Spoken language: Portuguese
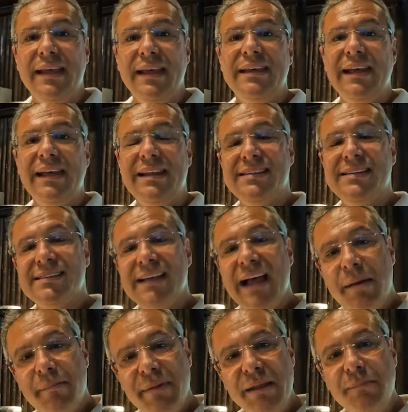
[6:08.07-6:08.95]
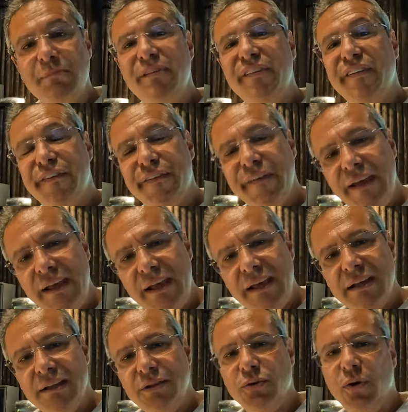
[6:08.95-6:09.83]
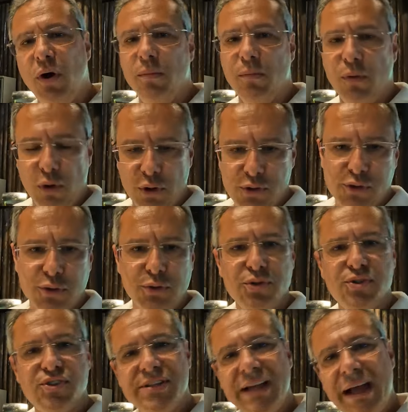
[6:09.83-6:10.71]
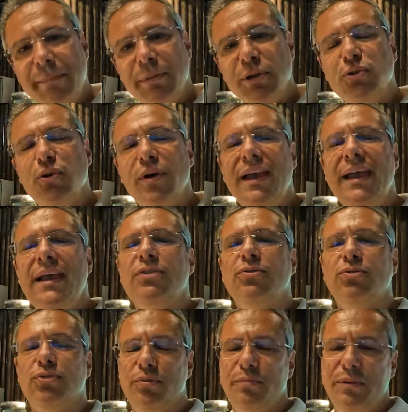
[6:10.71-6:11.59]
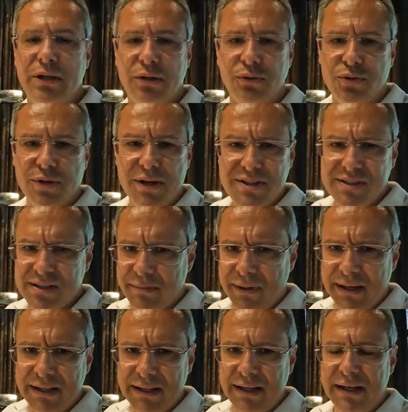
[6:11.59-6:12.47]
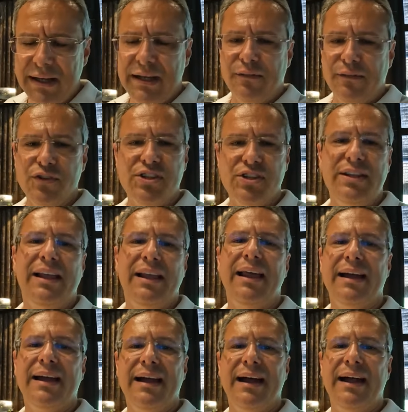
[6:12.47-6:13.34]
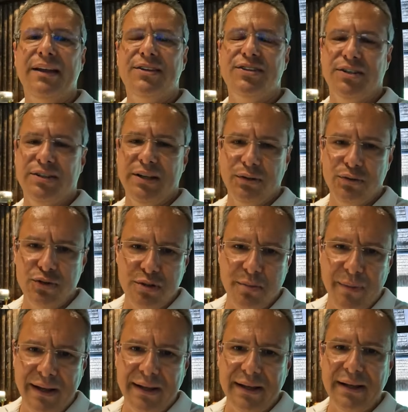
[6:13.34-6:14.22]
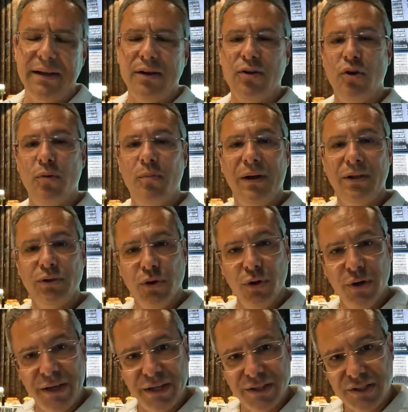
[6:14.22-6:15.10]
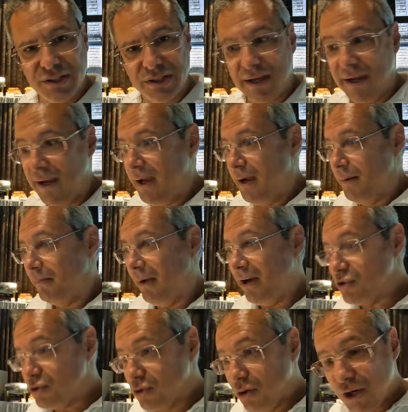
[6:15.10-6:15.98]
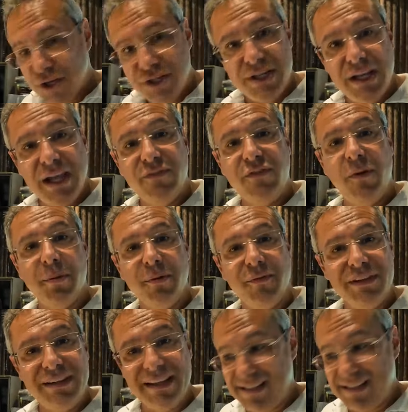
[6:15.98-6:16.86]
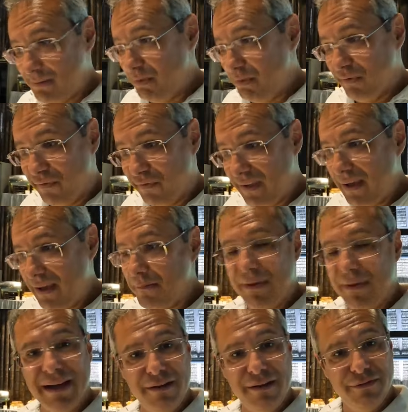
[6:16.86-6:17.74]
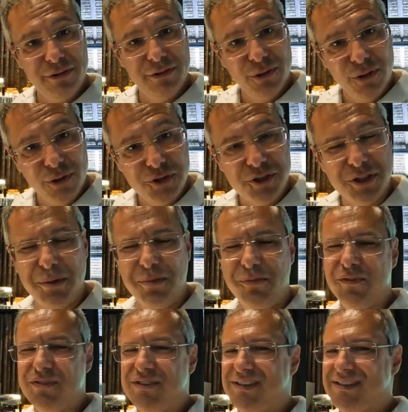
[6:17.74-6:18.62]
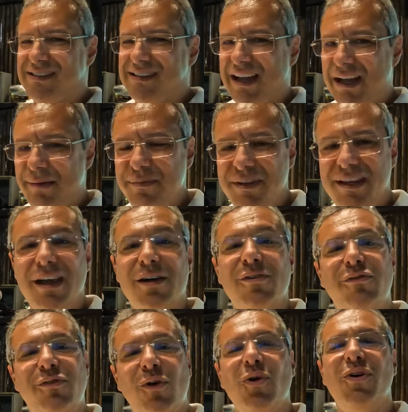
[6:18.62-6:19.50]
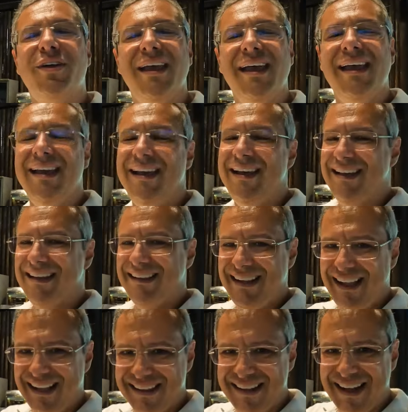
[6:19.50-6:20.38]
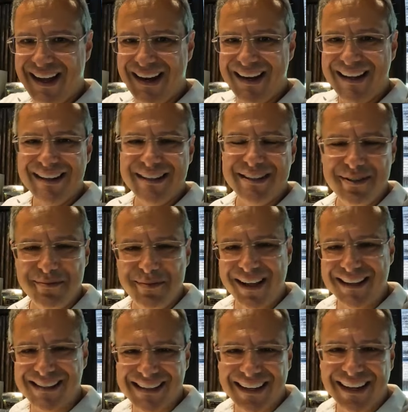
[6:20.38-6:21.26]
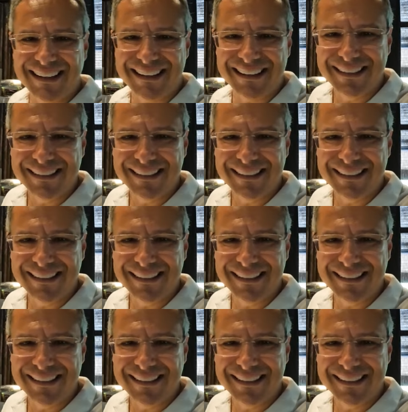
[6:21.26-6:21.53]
E eles abrem buffet no almoço no sábado e no domingo. Durante a semana você tem a la carte tanto de manhã como à noite. Mas hoje eu vou aproveitar esse buffet maravilhoso e como você sabe, eu vou o quê? Nadar de braçada.